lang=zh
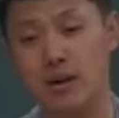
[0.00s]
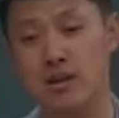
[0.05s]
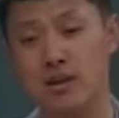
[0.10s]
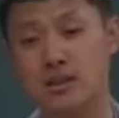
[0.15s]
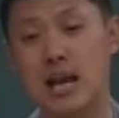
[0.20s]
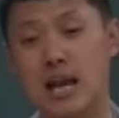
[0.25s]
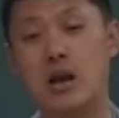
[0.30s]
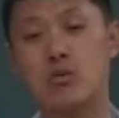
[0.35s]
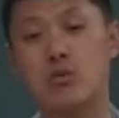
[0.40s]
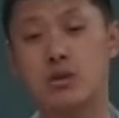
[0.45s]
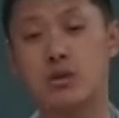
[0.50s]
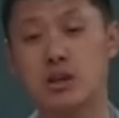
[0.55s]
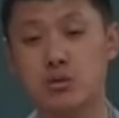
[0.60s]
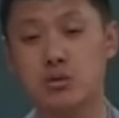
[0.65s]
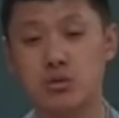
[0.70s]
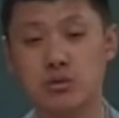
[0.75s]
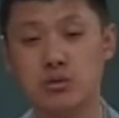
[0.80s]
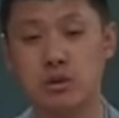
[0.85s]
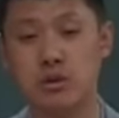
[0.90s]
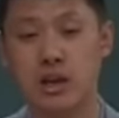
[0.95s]
加入英
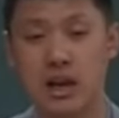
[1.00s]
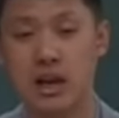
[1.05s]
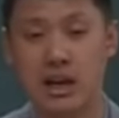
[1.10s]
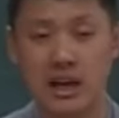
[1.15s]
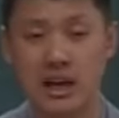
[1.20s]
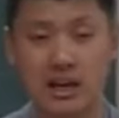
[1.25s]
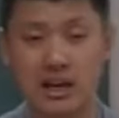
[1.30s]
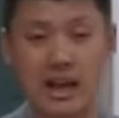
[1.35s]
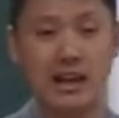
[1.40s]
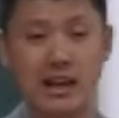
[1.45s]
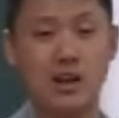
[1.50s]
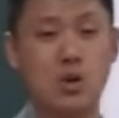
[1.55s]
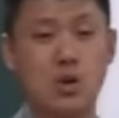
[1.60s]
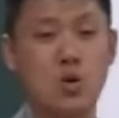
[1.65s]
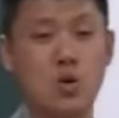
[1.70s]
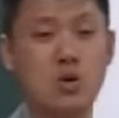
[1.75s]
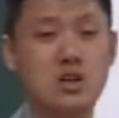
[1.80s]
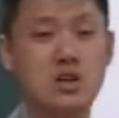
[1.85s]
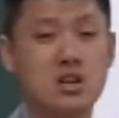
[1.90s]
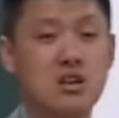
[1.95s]
军，累
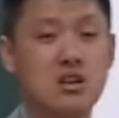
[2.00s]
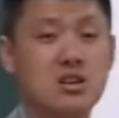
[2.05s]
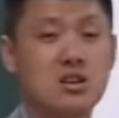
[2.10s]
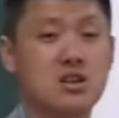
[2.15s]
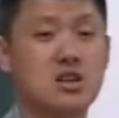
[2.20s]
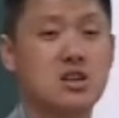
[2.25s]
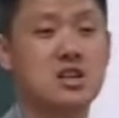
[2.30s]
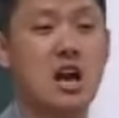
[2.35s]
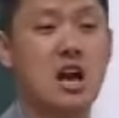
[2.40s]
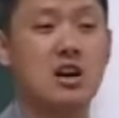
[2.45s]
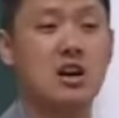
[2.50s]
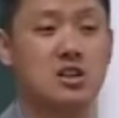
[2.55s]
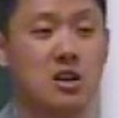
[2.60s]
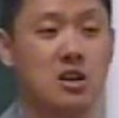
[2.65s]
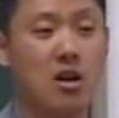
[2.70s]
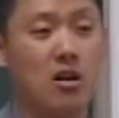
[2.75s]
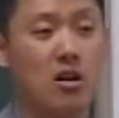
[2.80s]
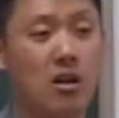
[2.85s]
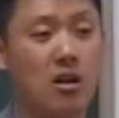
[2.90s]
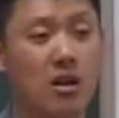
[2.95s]
功升至上
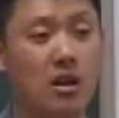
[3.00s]
校。